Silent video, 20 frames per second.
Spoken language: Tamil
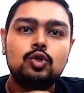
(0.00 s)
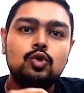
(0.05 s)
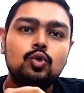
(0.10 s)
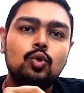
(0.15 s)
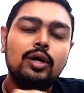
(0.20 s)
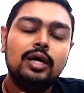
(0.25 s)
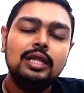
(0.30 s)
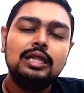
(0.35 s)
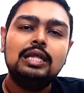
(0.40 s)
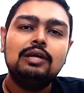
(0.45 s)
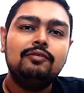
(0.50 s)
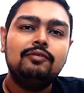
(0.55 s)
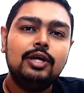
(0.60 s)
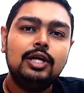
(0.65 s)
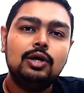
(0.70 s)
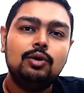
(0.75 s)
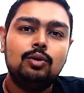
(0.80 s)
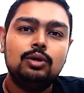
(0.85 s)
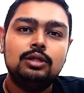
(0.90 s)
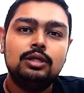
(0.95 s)
ஸோ இந்த
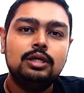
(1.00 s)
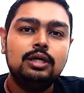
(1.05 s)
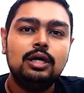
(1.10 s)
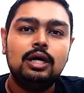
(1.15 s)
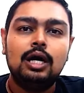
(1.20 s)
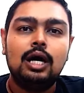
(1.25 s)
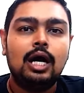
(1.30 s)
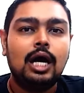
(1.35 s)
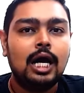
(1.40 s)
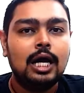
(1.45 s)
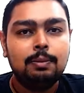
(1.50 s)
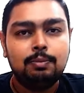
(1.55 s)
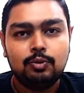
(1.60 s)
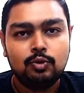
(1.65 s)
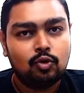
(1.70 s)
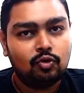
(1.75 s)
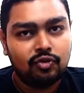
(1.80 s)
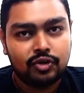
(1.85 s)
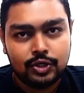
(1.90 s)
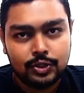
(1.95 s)
வீடியோ வந்து
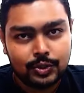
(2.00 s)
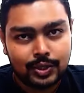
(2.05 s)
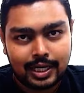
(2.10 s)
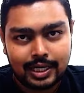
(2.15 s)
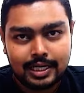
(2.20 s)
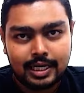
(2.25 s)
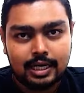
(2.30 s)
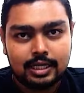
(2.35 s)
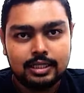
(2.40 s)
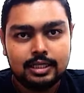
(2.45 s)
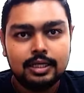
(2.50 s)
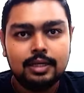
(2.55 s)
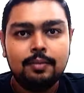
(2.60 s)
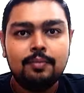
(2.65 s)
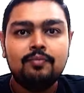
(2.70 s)
ஐபிஓ வீடியோ கிடையாது